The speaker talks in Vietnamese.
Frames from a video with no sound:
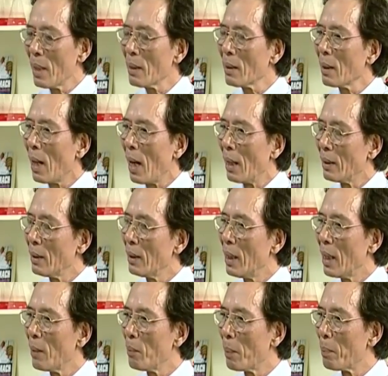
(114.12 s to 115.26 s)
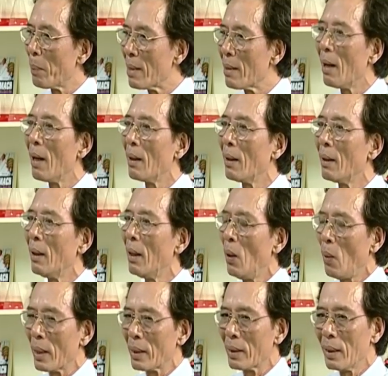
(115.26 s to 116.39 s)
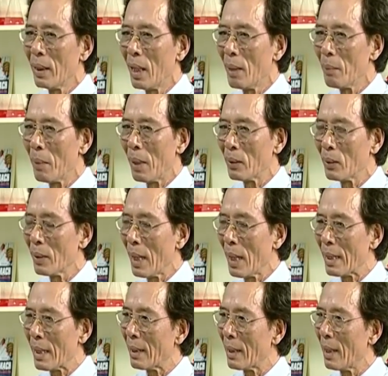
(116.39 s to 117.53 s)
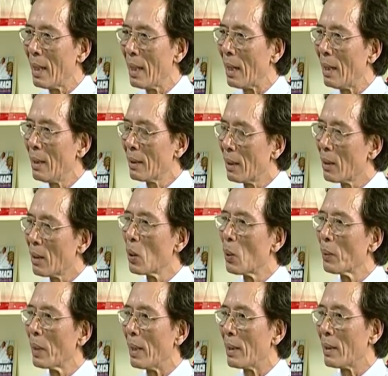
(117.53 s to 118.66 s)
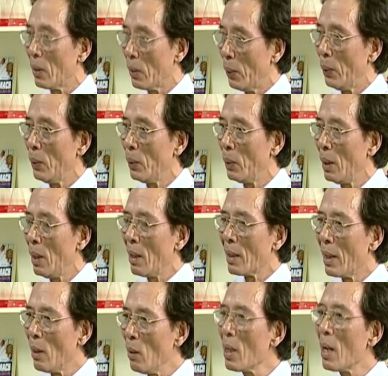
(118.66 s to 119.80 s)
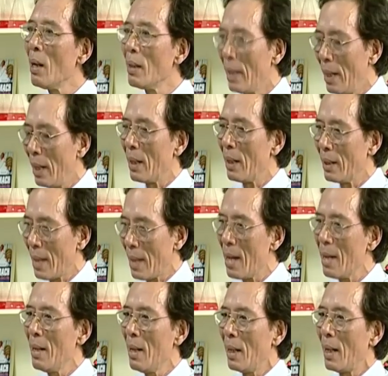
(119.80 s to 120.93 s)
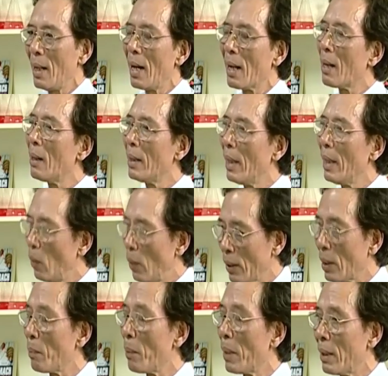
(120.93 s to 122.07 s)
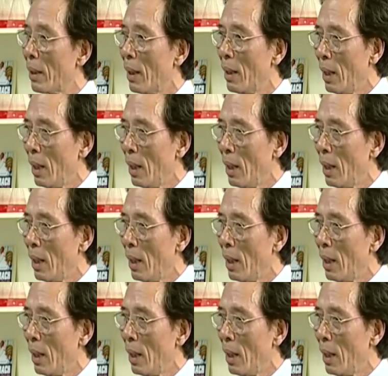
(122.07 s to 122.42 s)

thất ở những người mà bình thường hoặc những người mà chúng ta hiện nay thấy là sử dụng để chữa khô, nếu cơ địa người ta là cơ địa hoàn toàn bình thường,